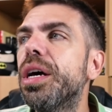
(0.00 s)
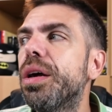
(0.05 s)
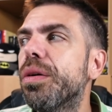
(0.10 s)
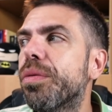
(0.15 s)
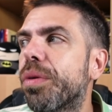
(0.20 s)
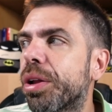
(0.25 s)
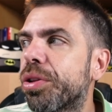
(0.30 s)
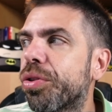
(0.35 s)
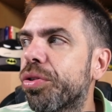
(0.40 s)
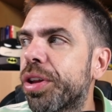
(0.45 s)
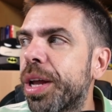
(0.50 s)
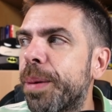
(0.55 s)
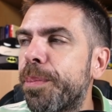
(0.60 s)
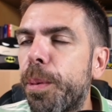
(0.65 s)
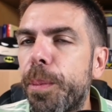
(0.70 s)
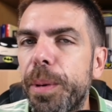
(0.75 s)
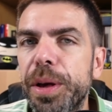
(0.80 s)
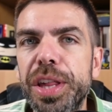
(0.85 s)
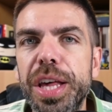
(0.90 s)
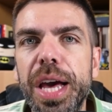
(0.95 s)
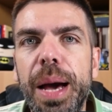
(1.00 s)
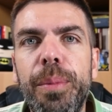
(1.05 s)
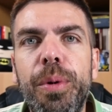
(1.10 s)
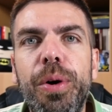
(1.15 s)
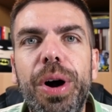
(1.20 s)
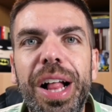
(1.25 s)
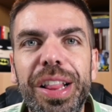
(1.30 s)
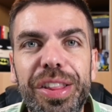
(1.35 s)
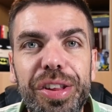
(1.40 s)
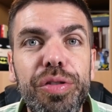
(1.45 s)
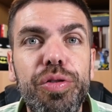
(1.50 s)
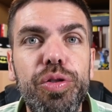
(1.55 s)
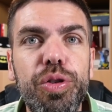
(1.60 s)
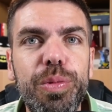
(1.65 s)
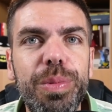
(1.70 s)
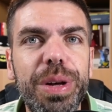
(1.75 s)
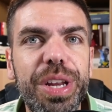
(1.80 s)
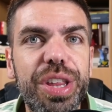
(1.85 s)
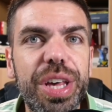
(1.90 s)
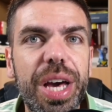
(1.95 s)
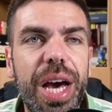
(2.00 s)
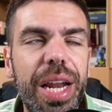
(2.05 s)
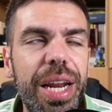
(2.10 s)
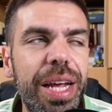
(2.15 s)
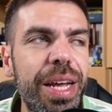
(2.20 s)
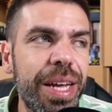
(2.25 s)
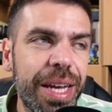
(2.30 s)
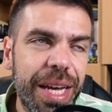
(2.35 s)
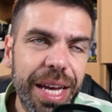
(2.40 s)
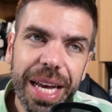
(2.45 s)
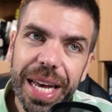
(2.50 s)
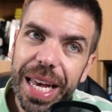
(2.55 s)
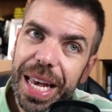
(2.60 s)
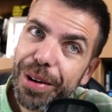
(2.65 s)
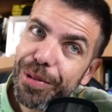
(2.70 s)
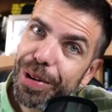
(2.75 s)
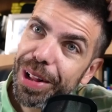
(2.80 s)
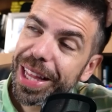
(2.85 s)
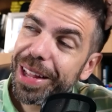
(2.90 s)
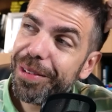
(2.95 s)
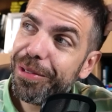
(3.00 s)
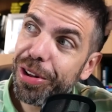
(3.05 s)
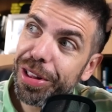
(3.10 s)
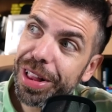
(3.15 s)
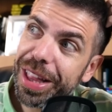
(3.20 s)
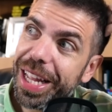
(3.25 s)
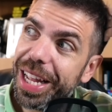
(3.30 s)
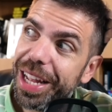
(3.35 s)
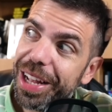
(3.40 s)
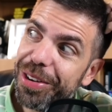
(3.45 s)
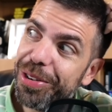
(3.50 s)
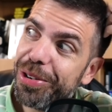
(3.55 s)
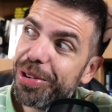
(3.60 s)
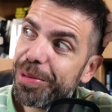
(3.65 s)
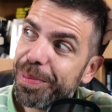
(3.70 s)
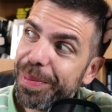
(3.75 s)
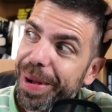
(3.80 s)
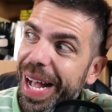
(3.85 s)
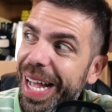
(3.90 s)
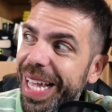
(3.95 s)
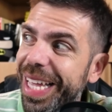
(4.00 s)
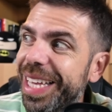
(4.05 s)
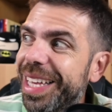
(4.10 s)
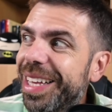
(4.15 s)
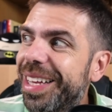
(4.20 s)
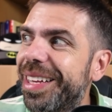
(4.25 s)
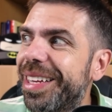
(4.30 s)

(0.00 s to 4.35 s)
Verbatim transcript: quanto tempo passiamo al centro commerciale e quante volte ormai